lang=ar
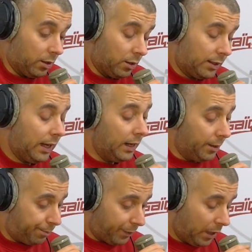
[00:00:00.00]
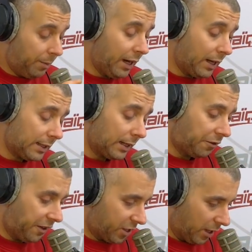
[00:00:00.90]
سلام البارح صارت
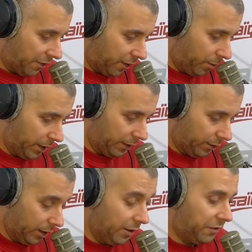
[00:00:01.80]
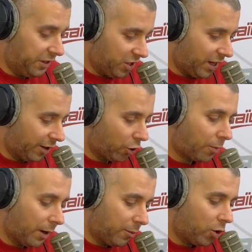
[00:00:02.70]
فاجعة في البلاد انفجار
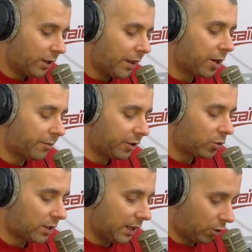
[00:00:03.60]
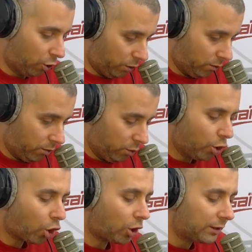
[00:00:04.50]
نورمالمون يضرب في روسنا الكل
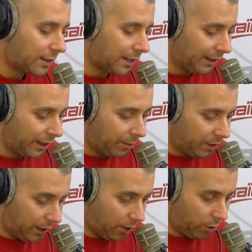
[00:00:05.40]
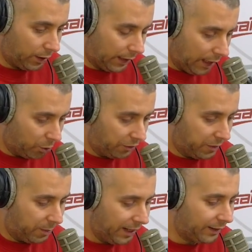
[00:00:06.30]
ويقعد الصدام نتاعو يتعاود
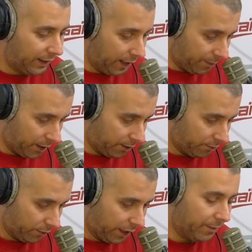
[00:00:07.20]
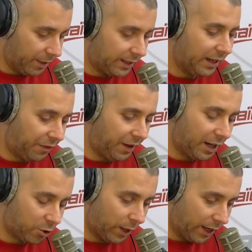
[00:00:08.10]
في بلاد كاملة كان مازال
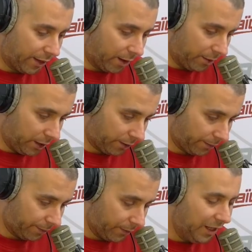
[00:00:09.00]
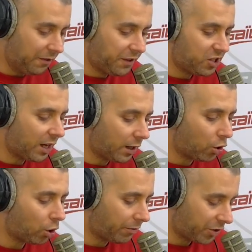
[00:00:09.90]
فيها شوية ضمير انفجار
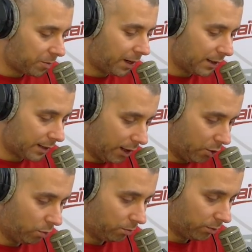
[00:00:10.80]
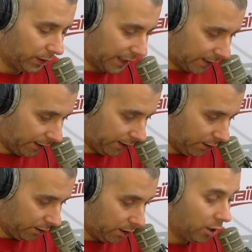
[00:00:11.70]
لغم في جبال السلوم القصرين
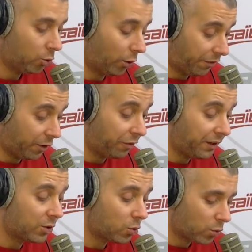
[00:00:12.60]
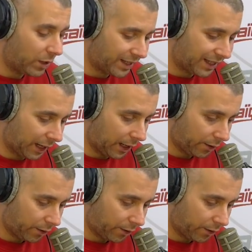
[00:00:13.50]
توفاو فيه زوز ولاد صغار